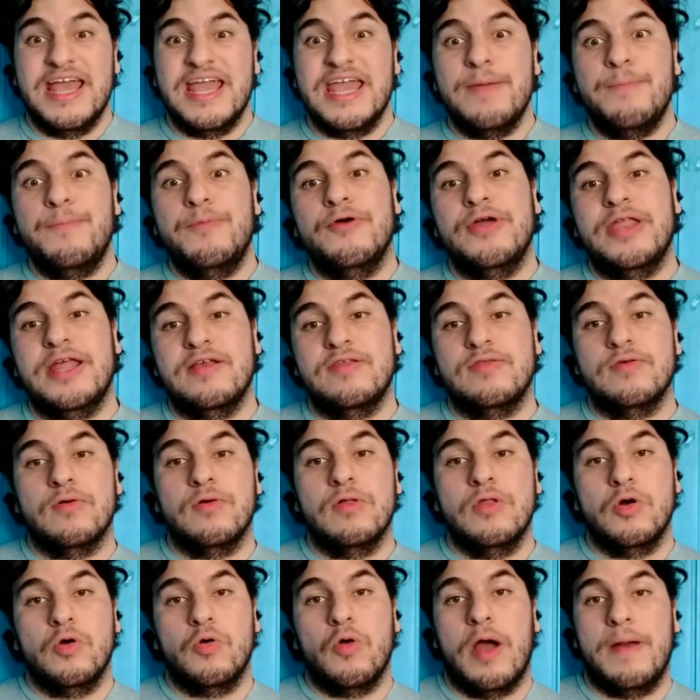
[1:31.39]
E por isso
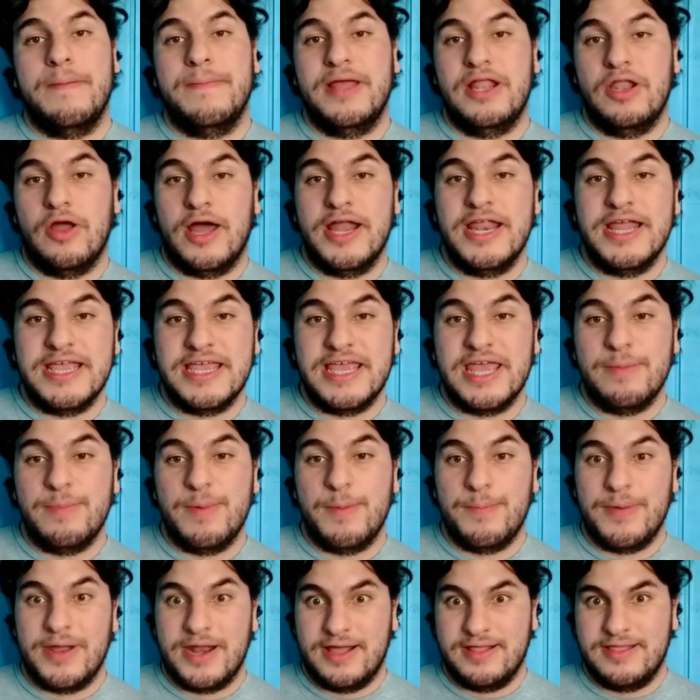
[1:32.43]
colocou a melhor
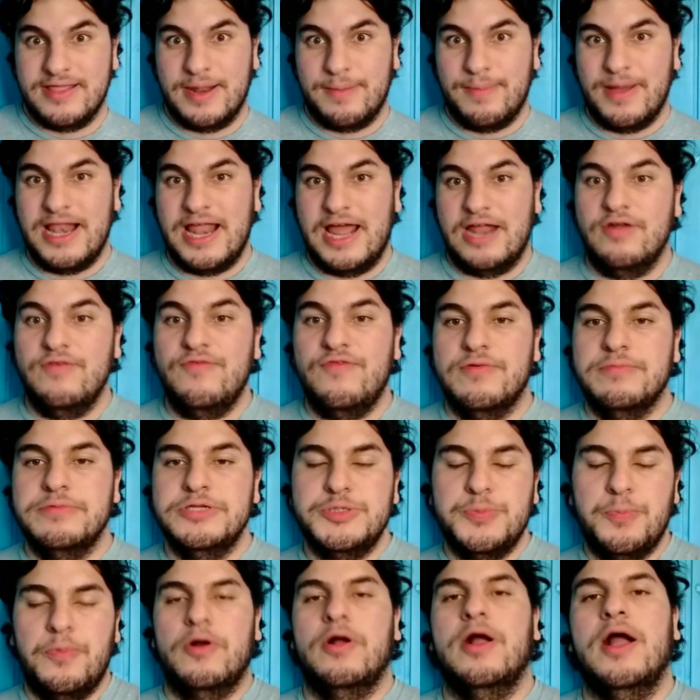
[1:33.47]
equipe para trabalhar no filme
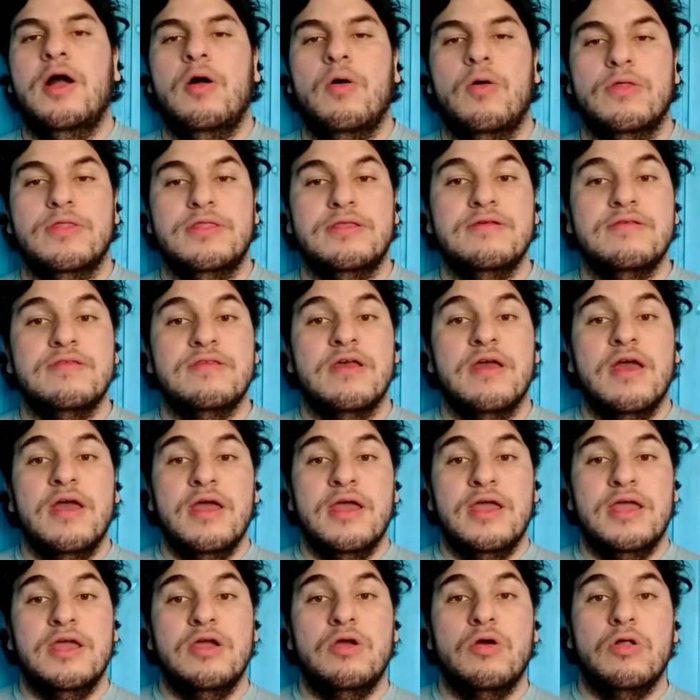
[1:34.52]
de Pocahontas
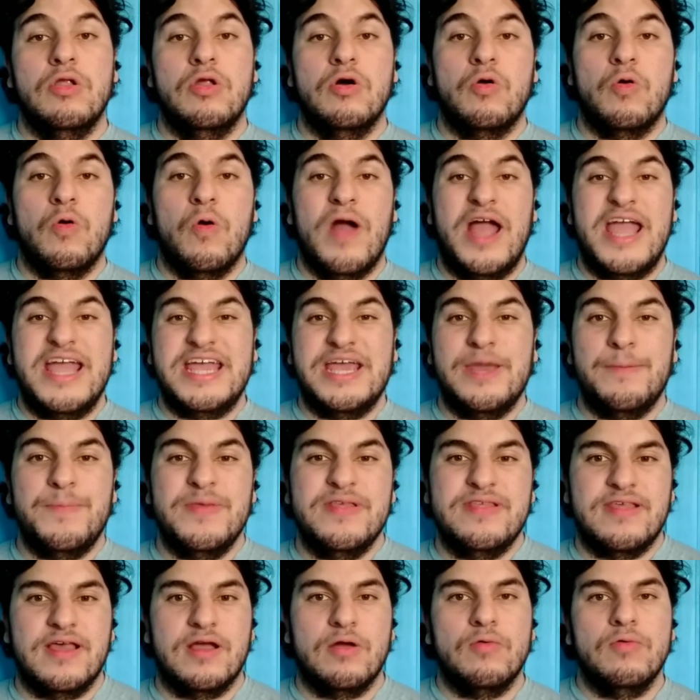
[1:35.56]
e colocou a
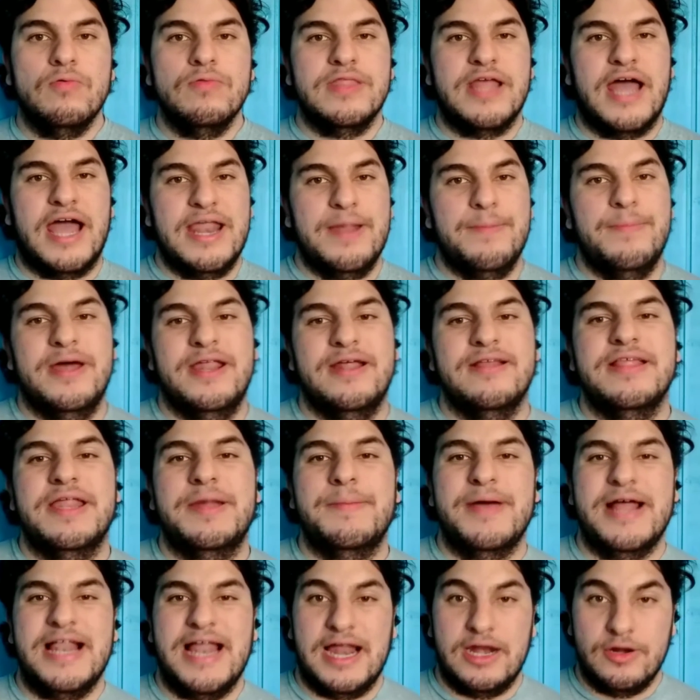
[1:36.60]
equipe secundária para
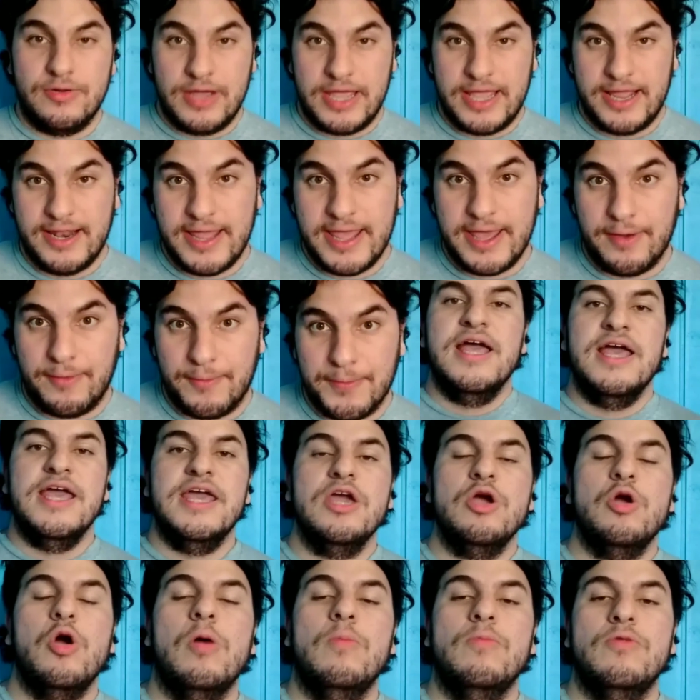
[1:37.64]
trabalhar no Rei Leão.
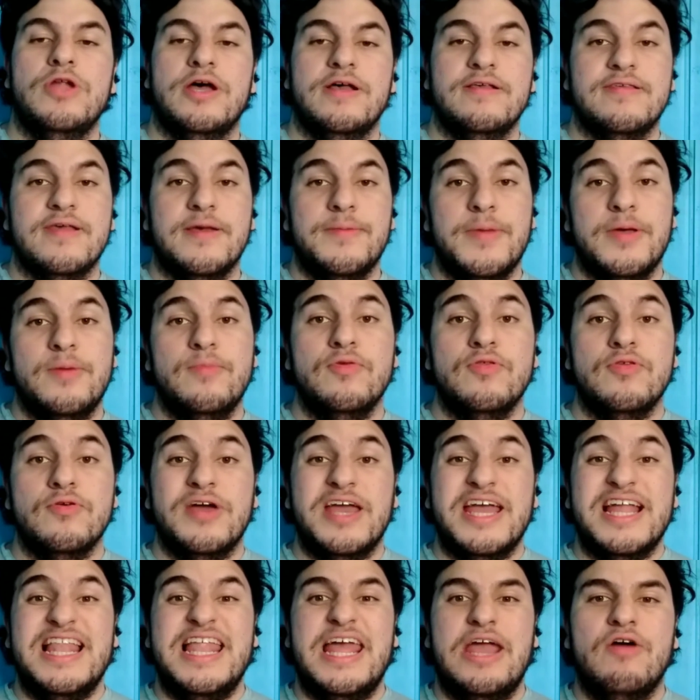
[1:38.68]
E como nós sabemos, o
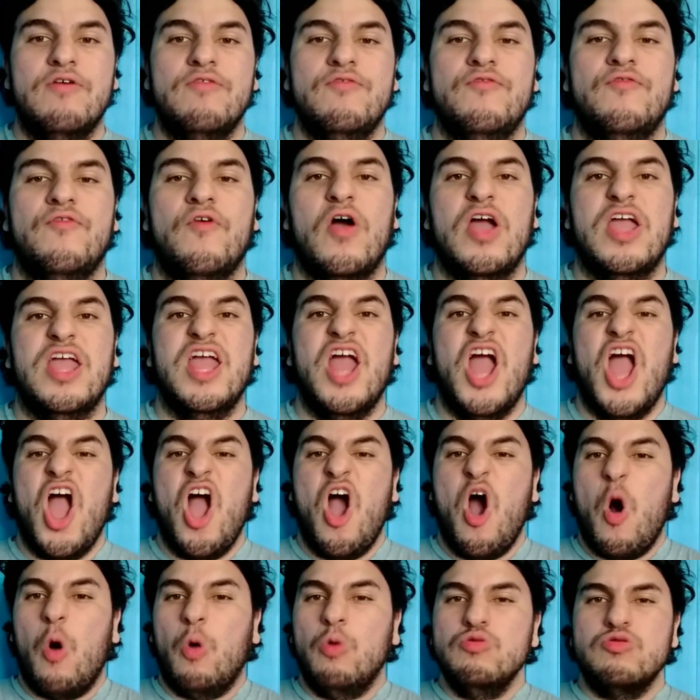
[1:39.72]
Rei Leão foi
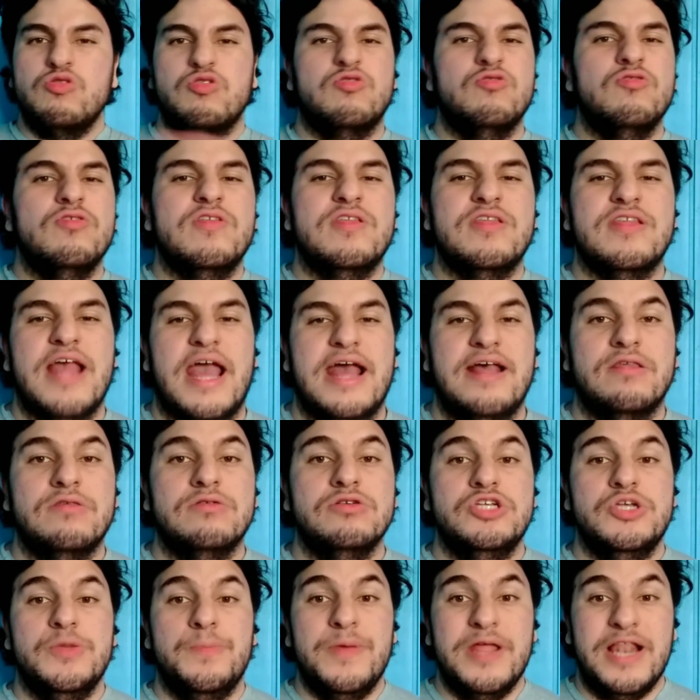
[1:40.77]
um
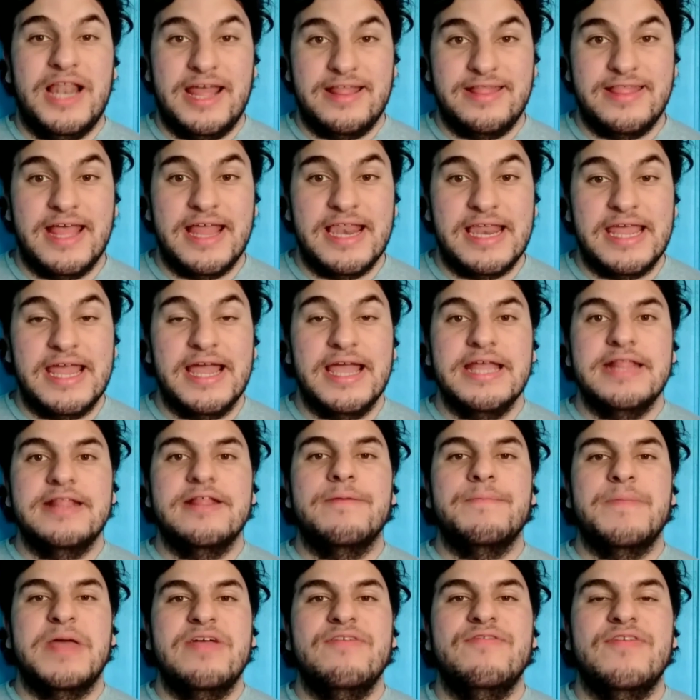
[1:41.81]
sucesso de bilheteria e
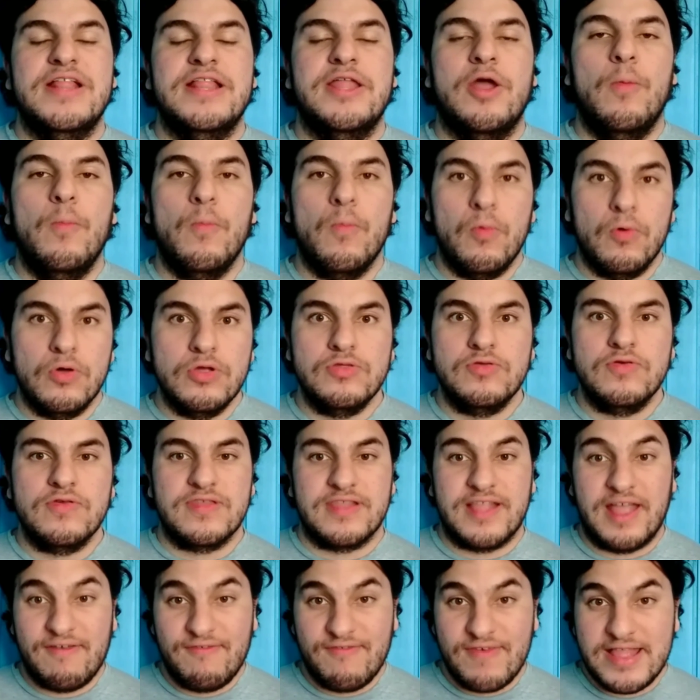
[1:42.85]
também vendeu
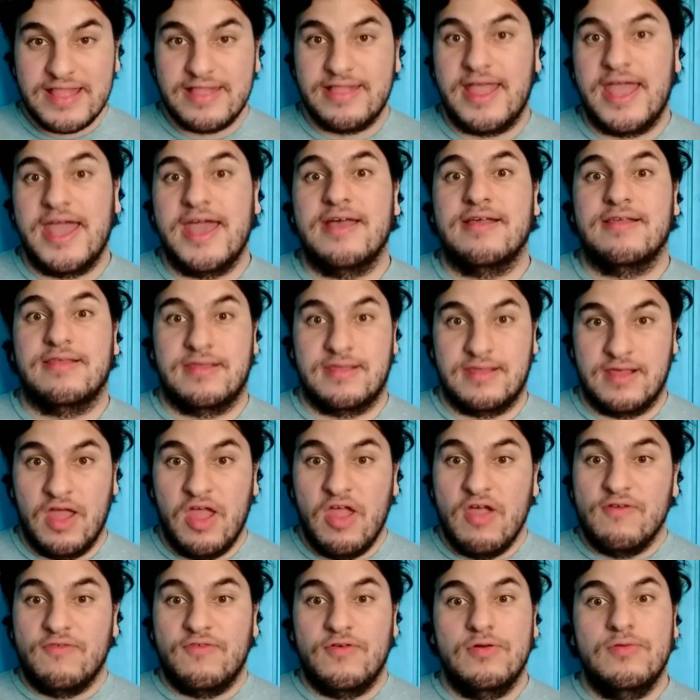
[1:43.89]
muitos DVDs.
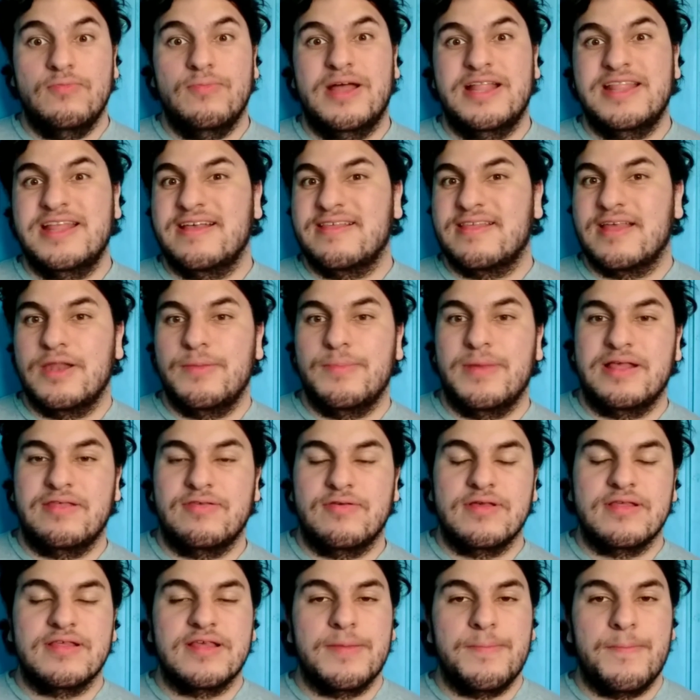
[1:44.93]
Foi uma das
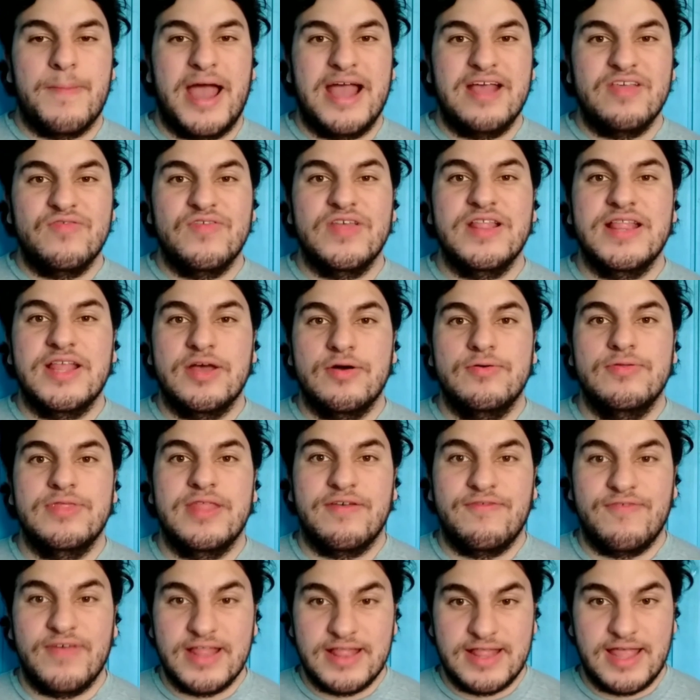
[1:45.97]
animações que mais vendeu
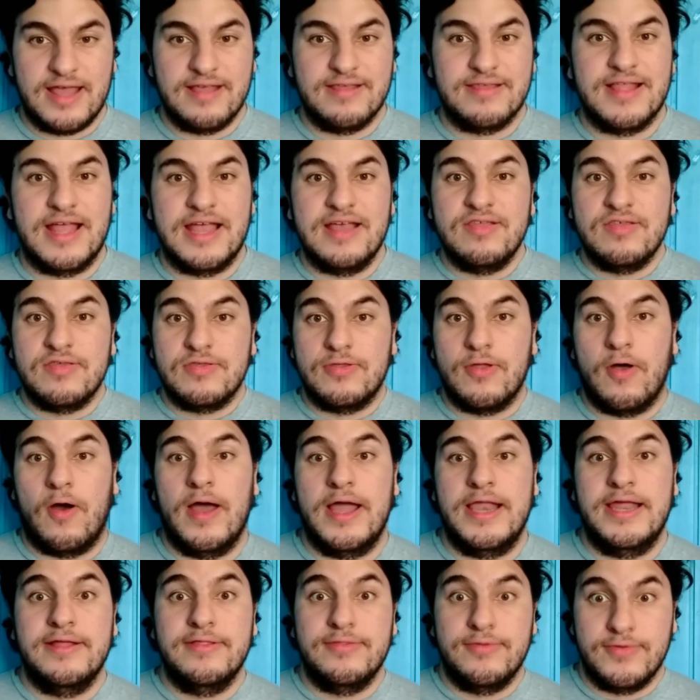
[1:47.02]
DVDs na
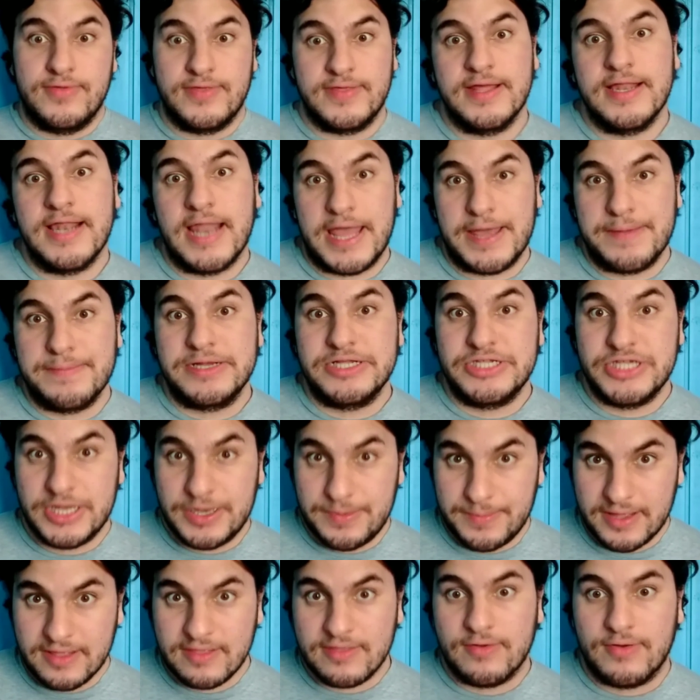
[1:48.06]
história do cinema de
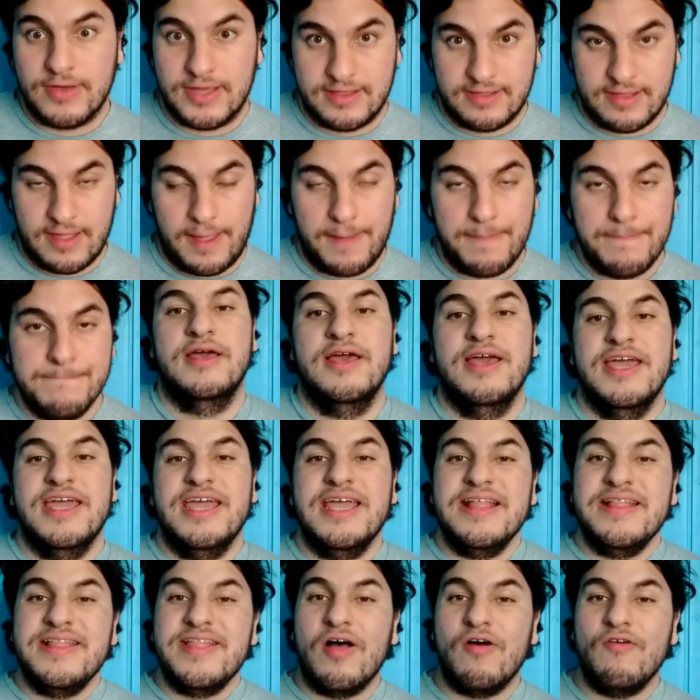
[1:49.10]
animações, né?
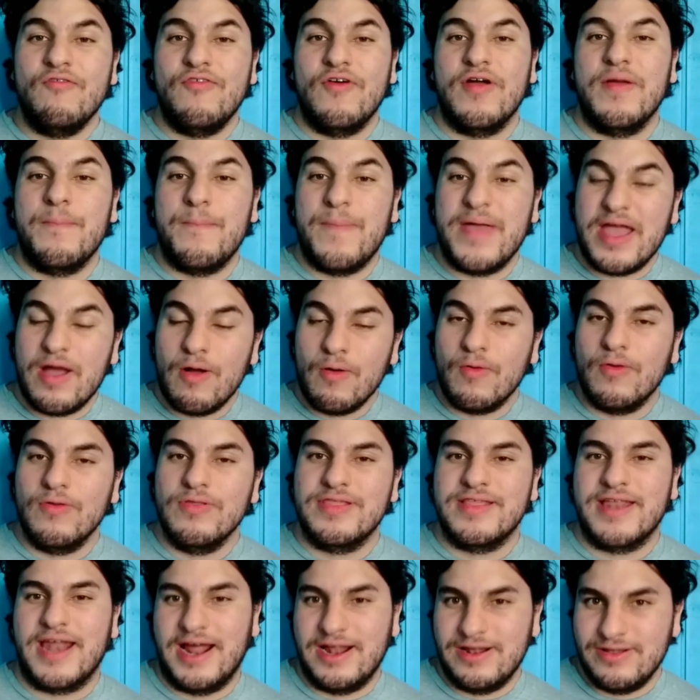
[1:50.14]
Então foi bem ao
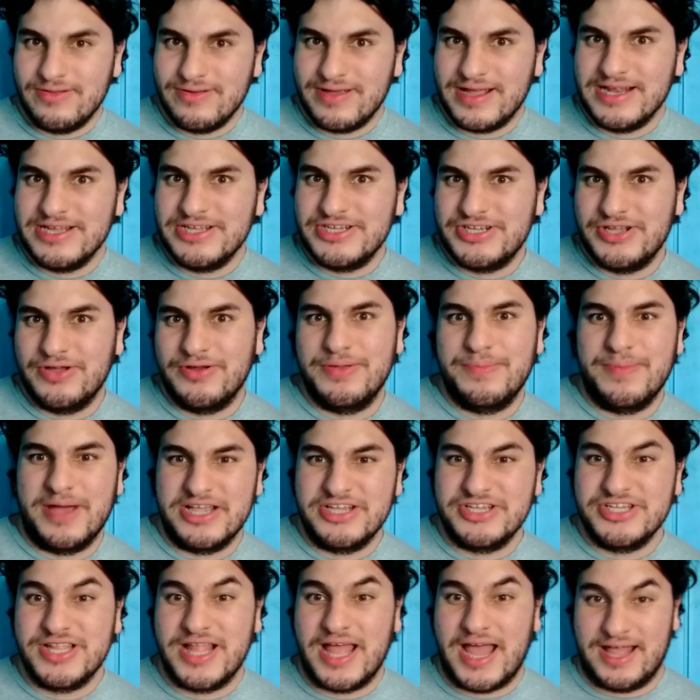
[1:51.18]
contrário do que eles tinham
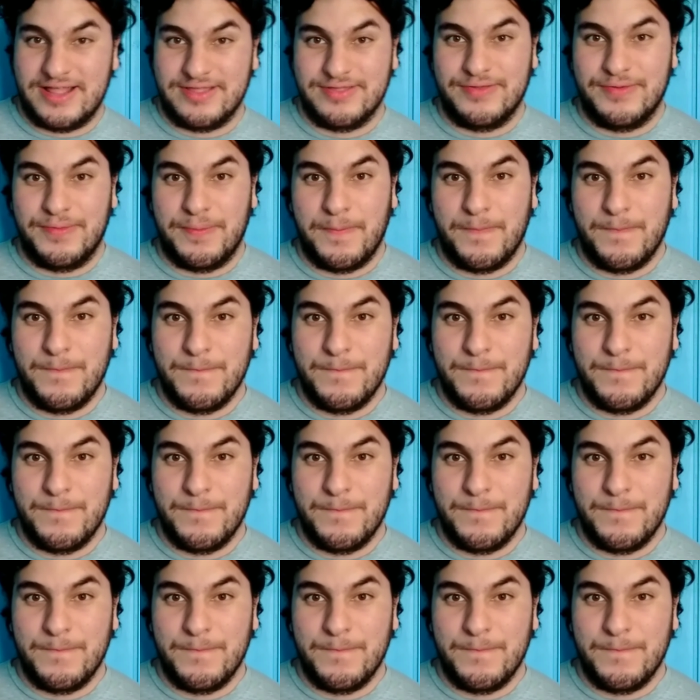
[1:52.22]
imaginado.